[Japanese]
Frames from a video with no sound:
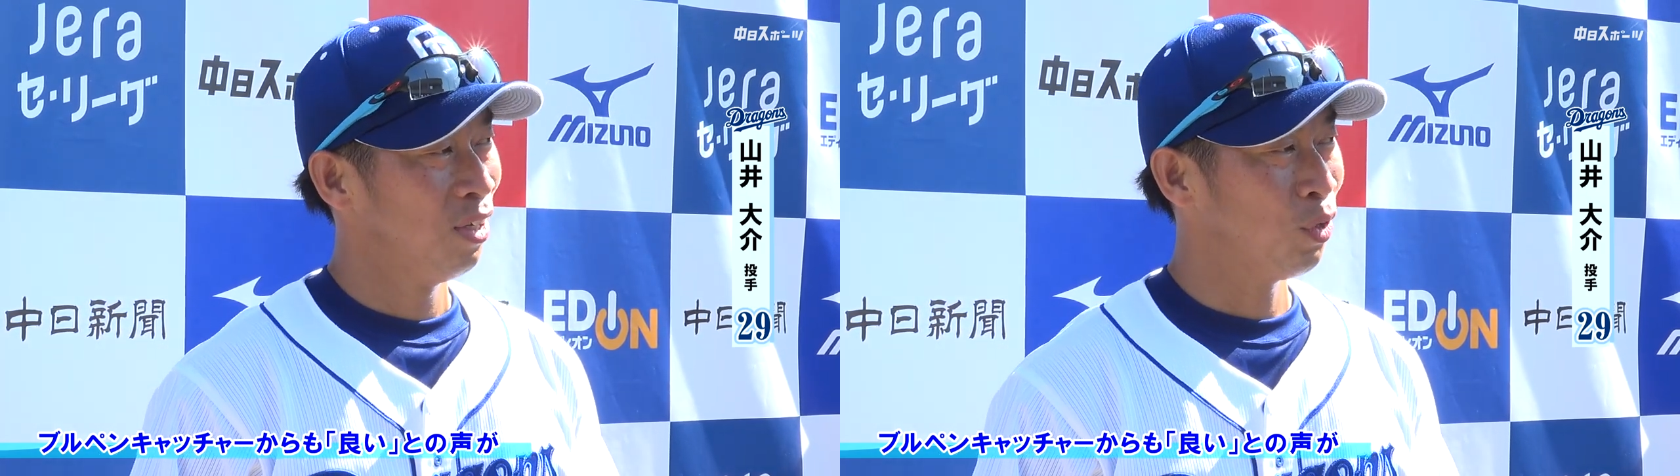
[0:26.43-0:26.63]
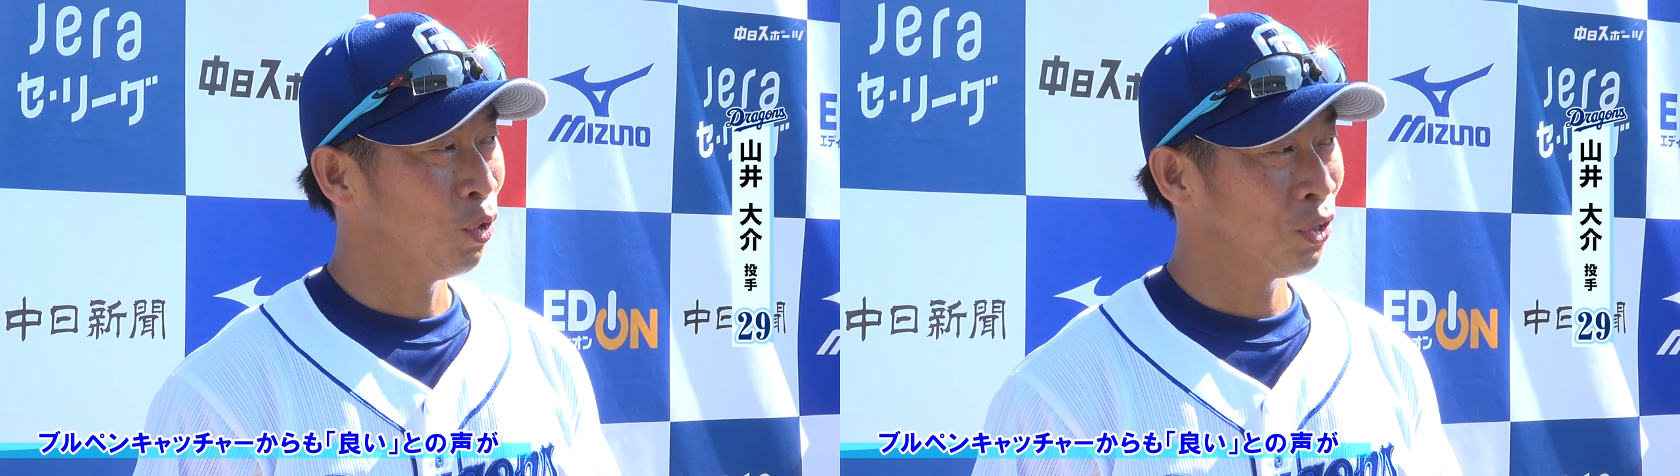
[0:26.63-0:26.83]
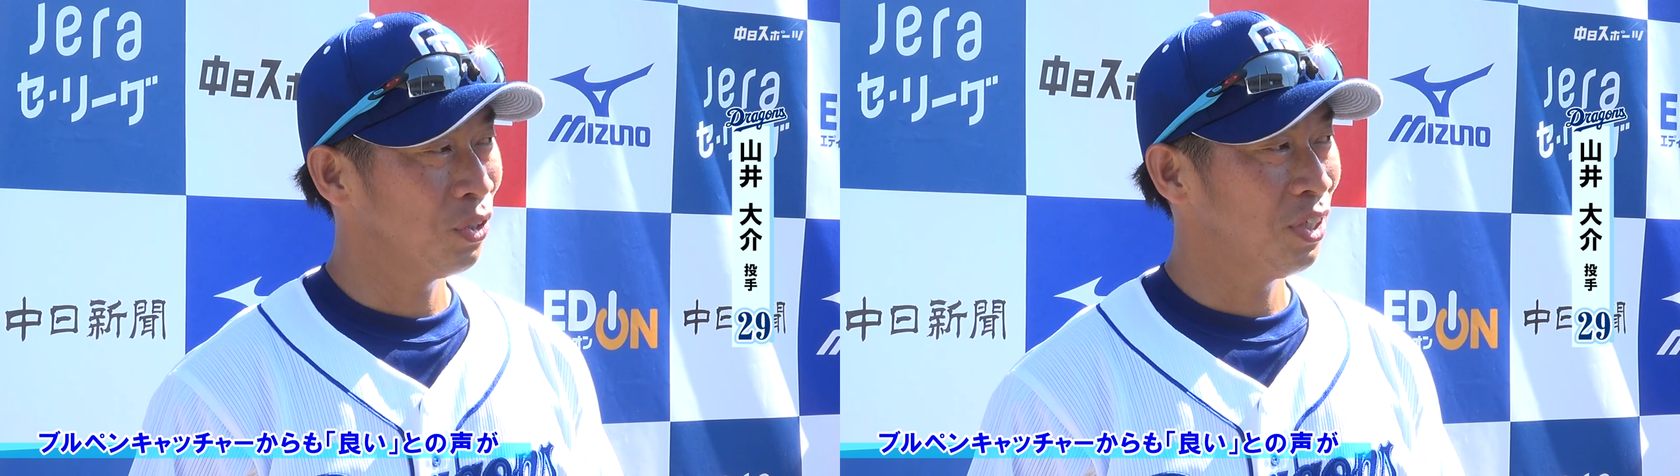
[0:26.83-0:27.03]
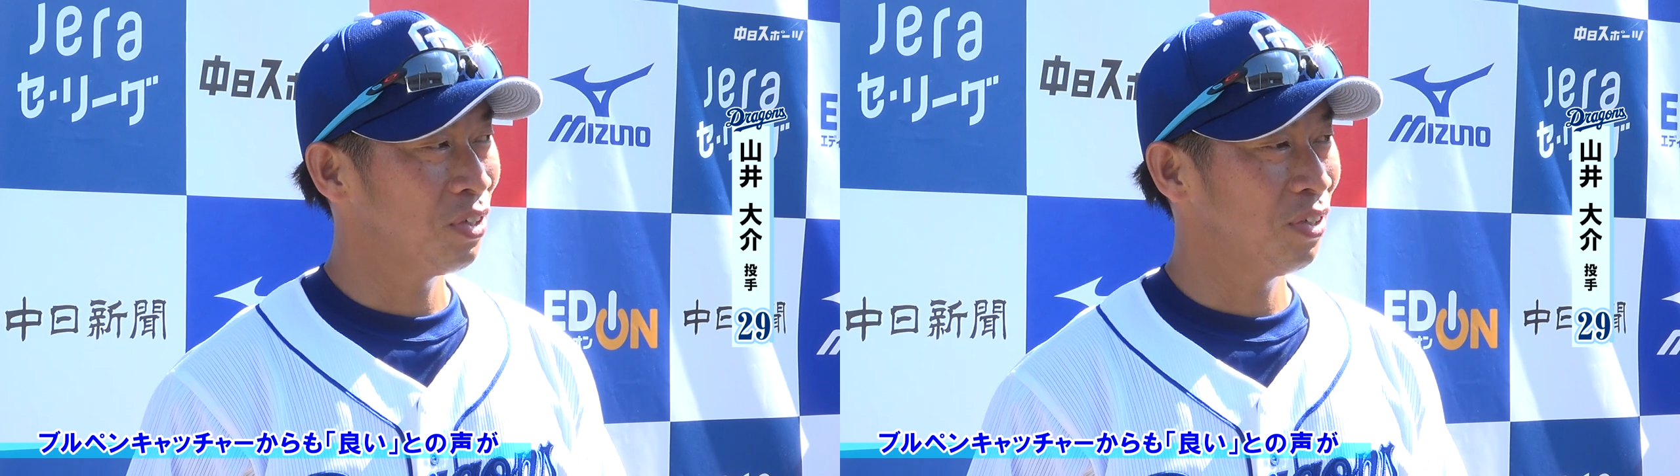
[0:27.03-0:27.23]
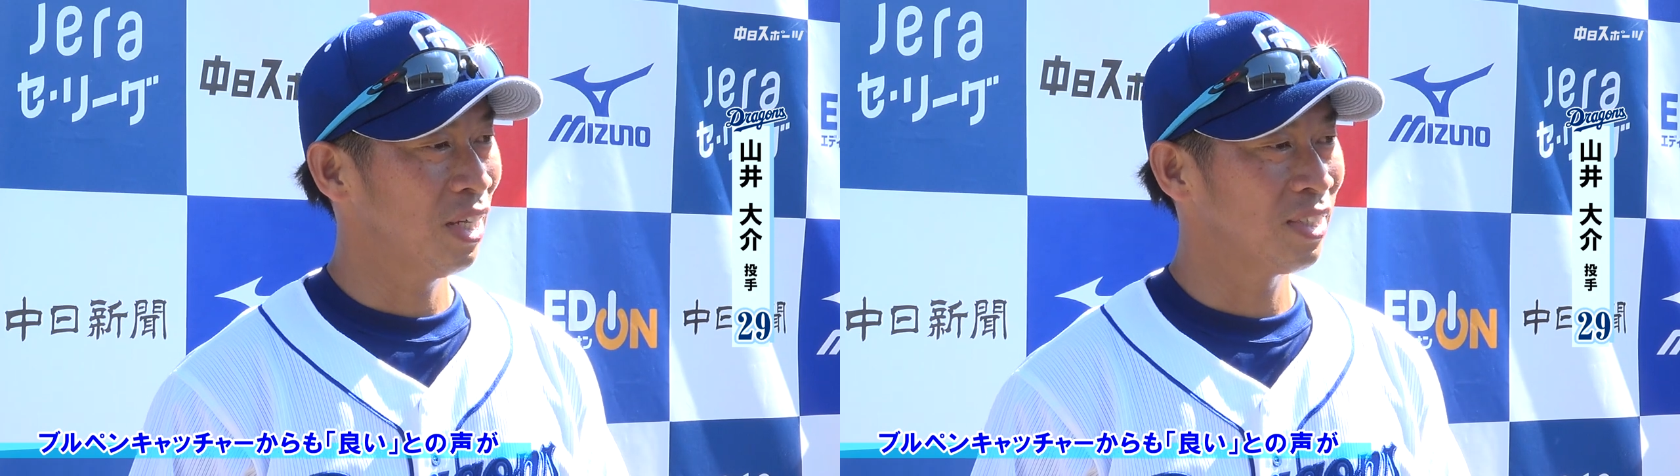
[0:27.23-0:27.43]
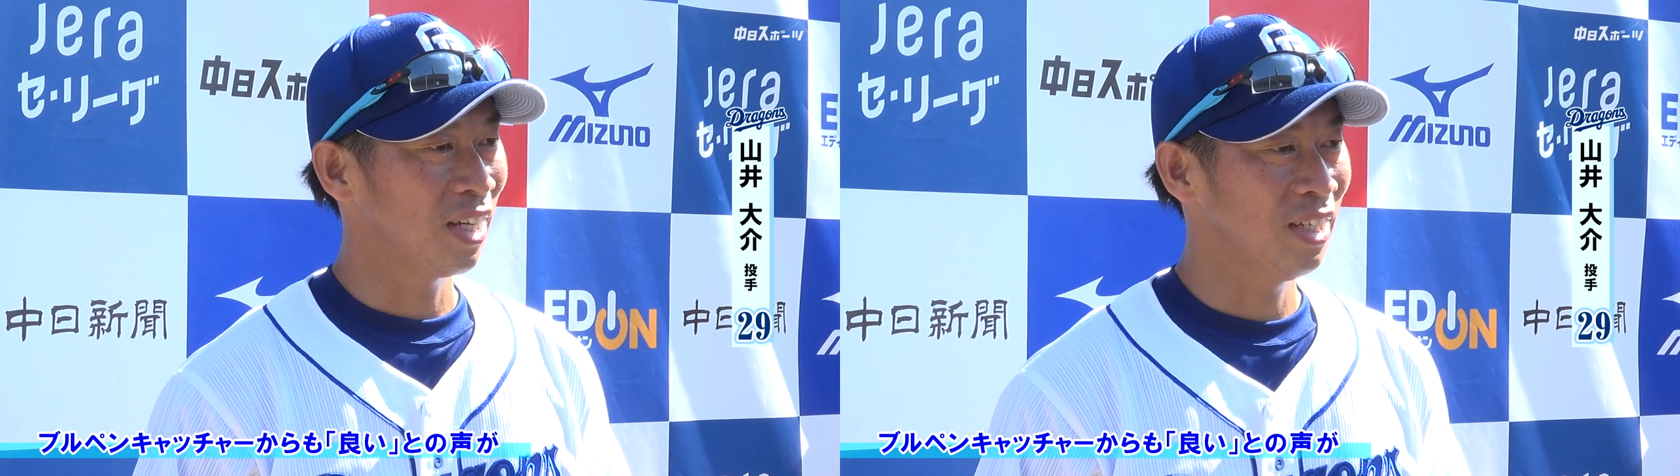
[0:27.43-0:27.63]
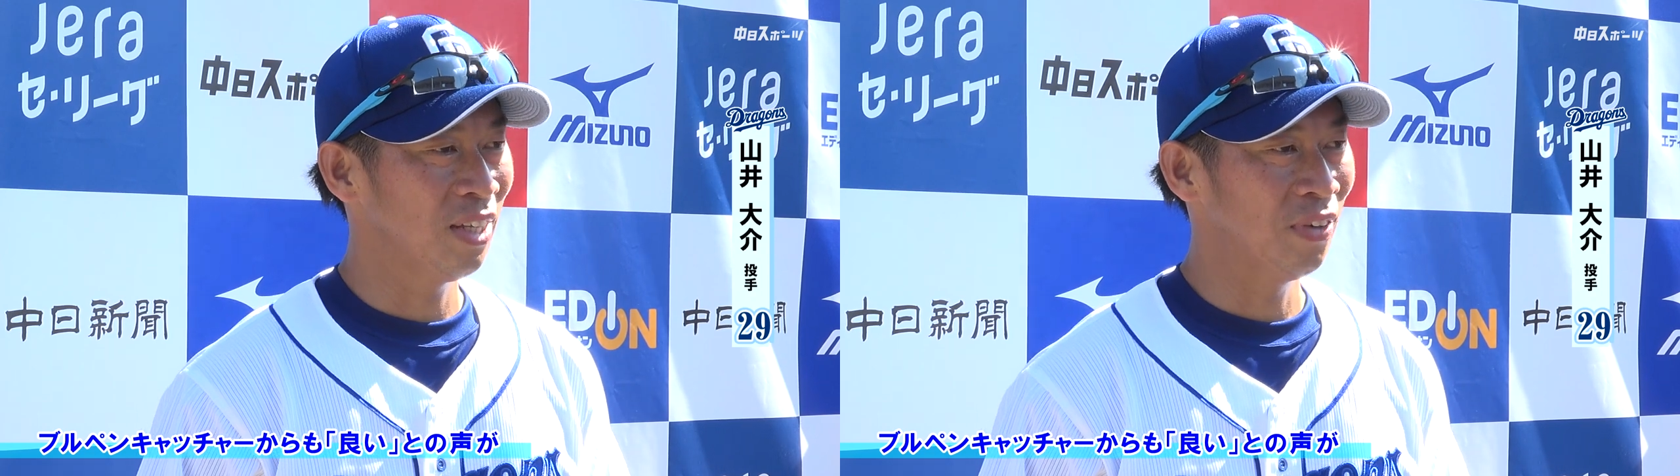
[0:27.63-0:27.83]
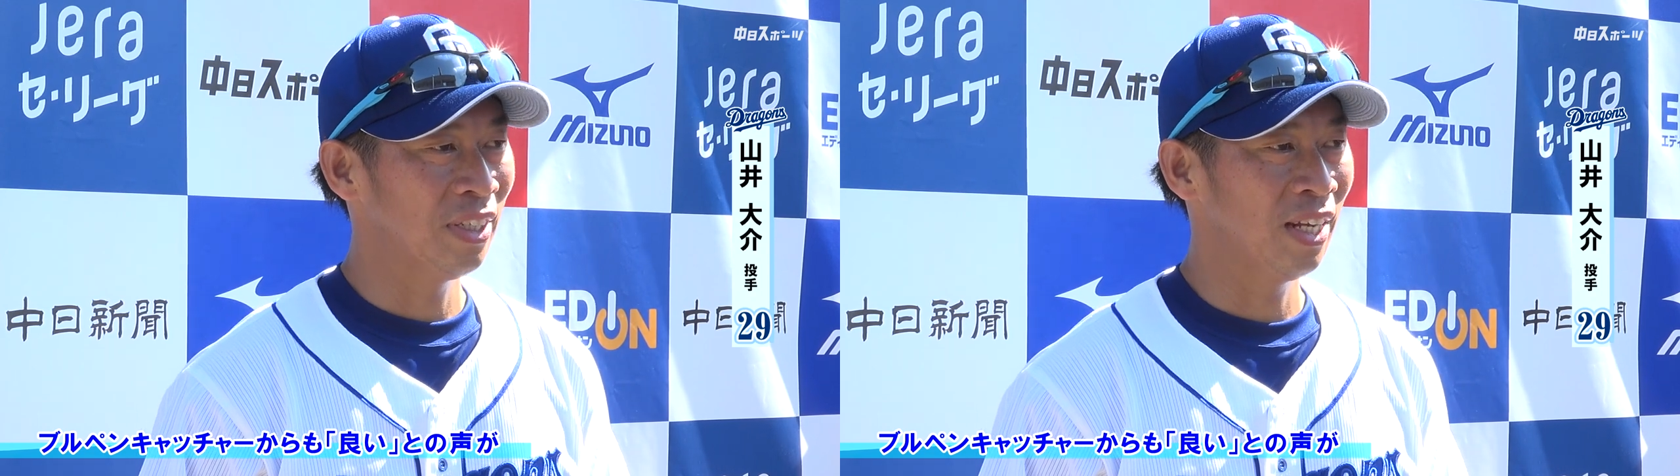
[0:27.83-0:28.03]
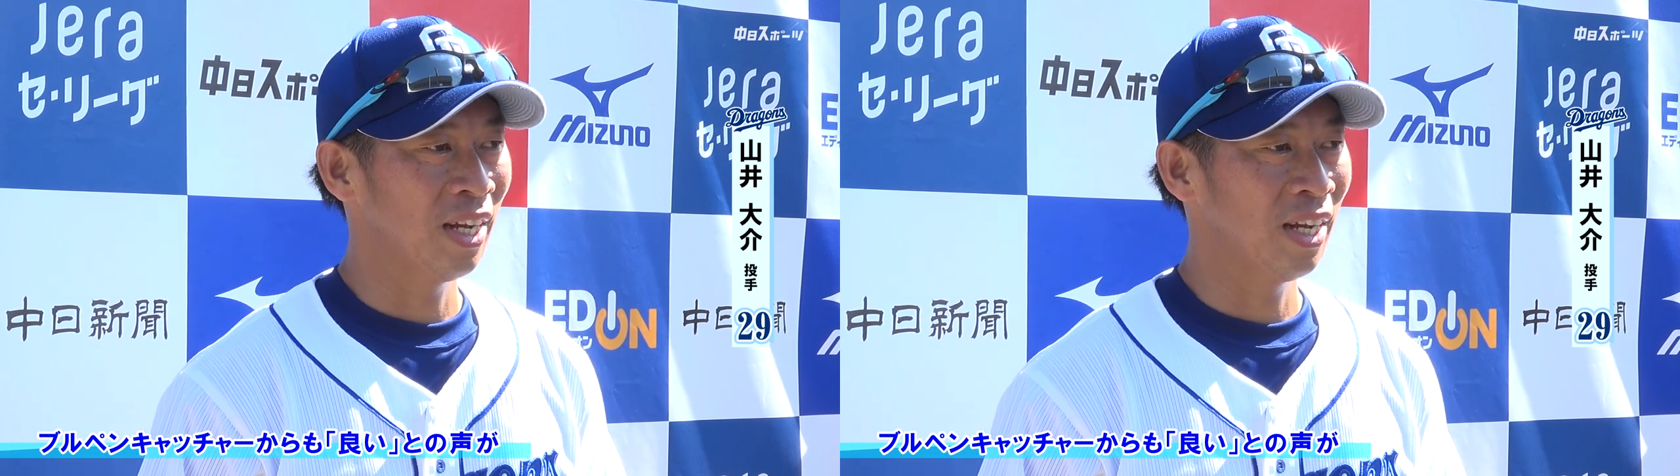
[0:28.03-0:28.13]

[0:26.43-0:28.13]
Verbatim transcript: 5球2球ぐらいしかいい球いって